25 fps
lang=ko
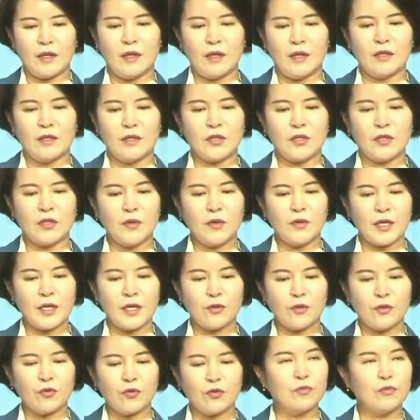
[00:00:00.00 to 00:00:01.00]

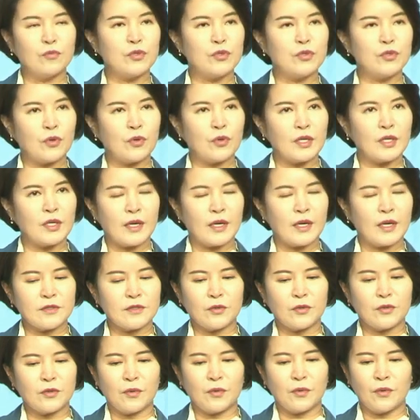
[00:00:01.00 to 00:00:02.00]
정세균
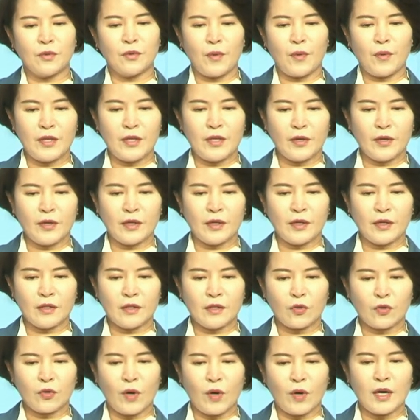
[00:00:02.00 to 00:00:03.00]
국무총리께서도 환영의
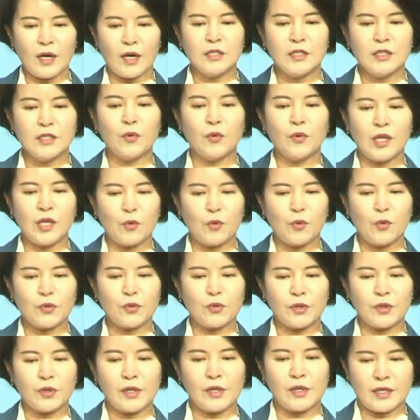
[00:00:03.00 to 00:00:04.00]
뜻과 응원의
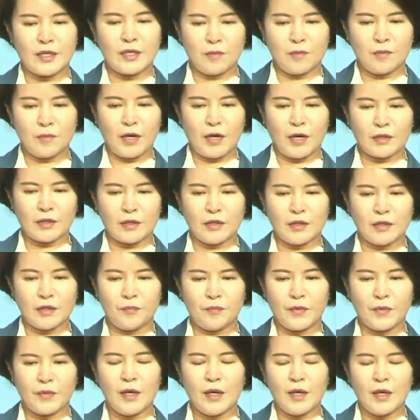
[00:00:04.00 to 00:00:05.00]
목소리를 내신
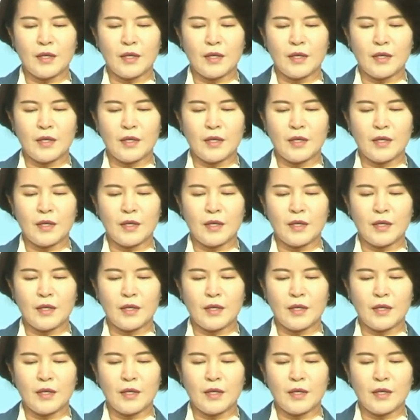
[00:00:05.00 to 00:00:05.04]
만큼